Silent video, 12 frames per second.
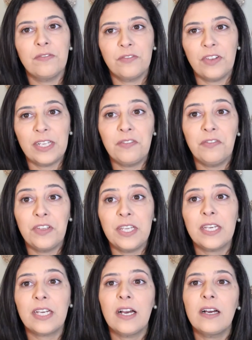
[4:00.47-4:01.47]

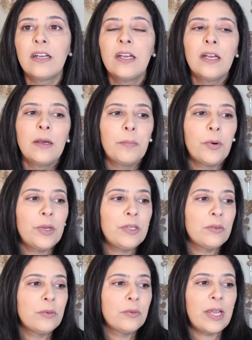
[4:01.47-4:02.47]
verifica,
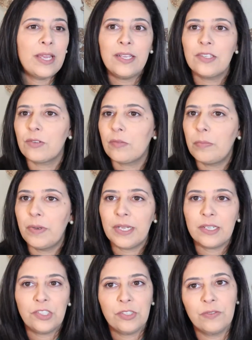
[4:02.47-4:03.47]
põe no Waze, no
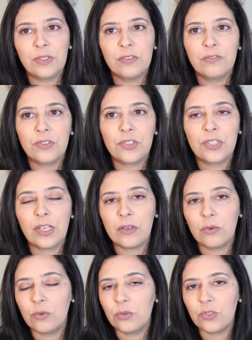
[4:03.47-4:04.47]
aplicativo que
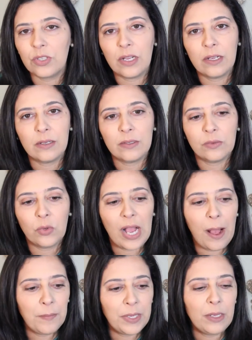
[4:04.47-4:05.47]
você usa o
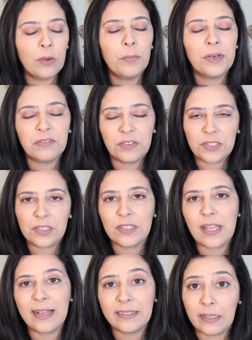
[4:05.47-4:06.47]
caminho para ver se
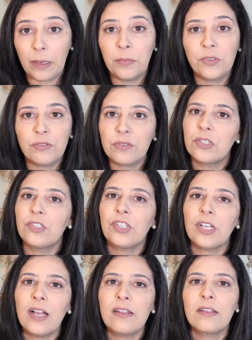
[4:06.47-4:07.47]
dá tempo de você
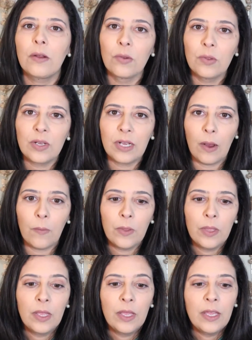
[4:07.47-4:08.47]
chegar até o
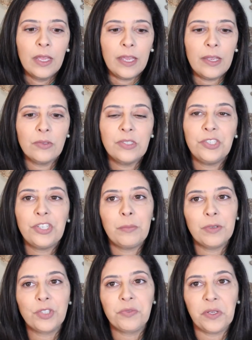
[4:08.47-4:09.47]
local. Eu deixei
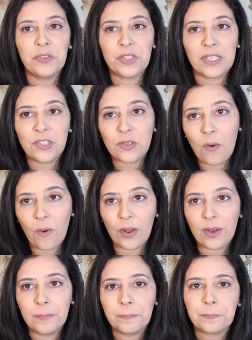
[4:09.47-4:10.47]
meus filhos na
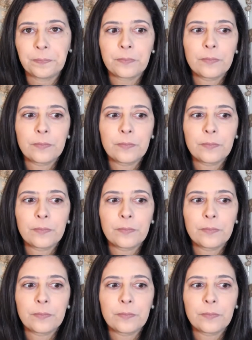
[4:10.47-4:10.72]
escola